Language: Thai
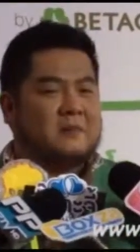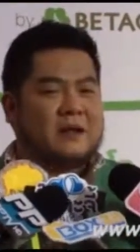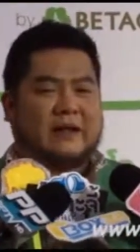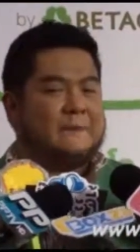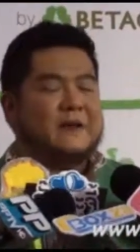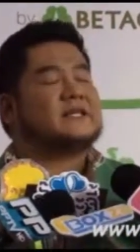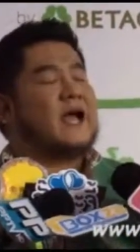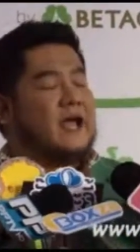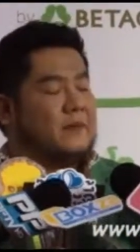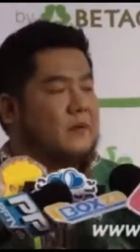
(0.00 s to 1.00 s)
มันกลับไม่
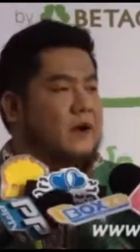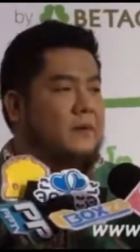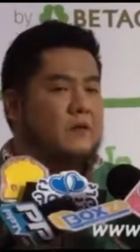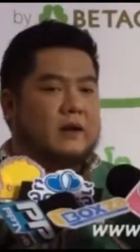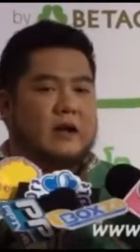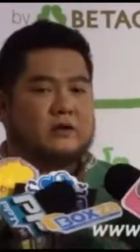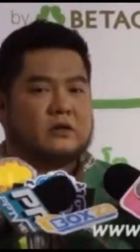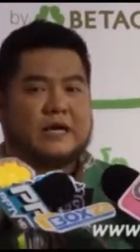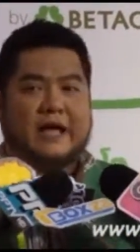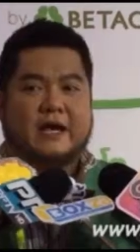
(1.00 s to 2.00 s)
ใช่ เพราะว่าเพราะว่าเรา
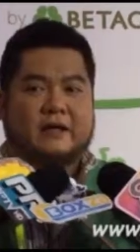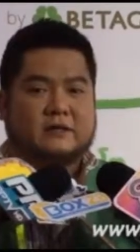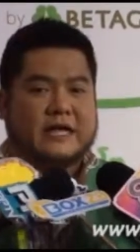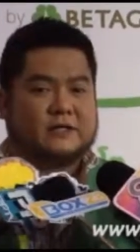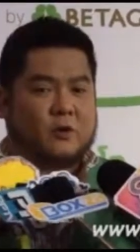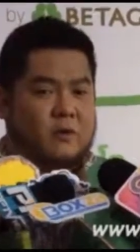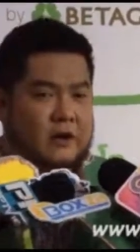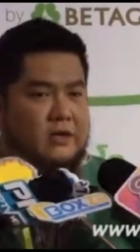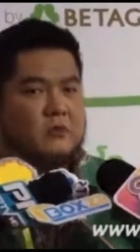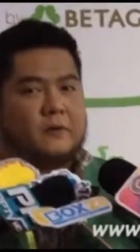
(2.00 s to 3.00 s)
ต้องใช้เงินสะสมขอ
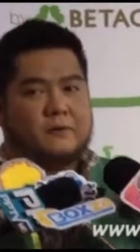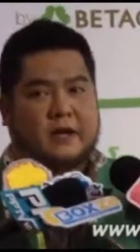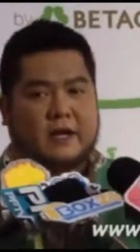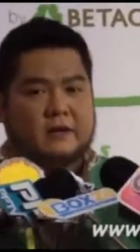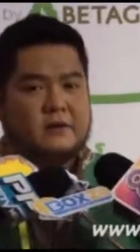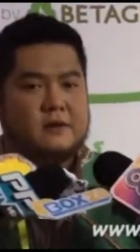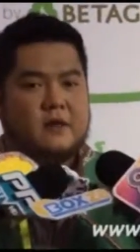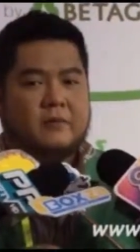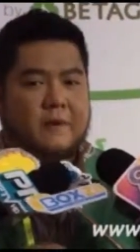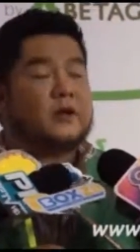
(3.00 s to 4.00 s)
งเราทั้งหมดเพื่อ
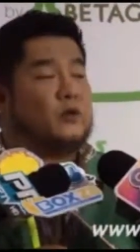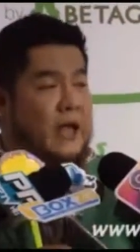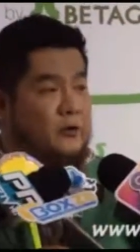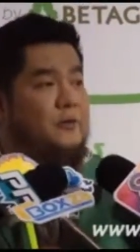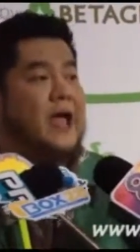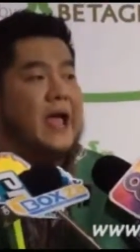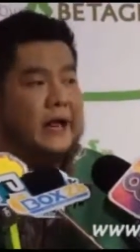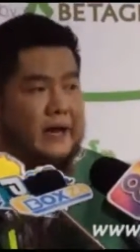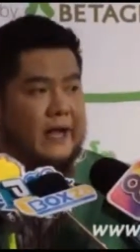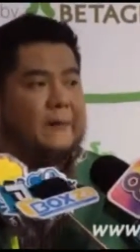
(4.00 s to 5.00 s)
เพื่อไปดูแลคุณแม่
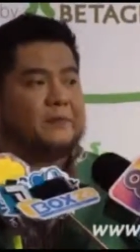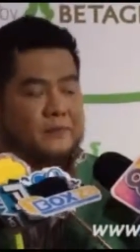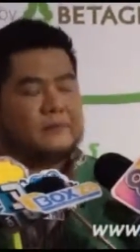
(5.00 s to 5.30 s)
นะครับ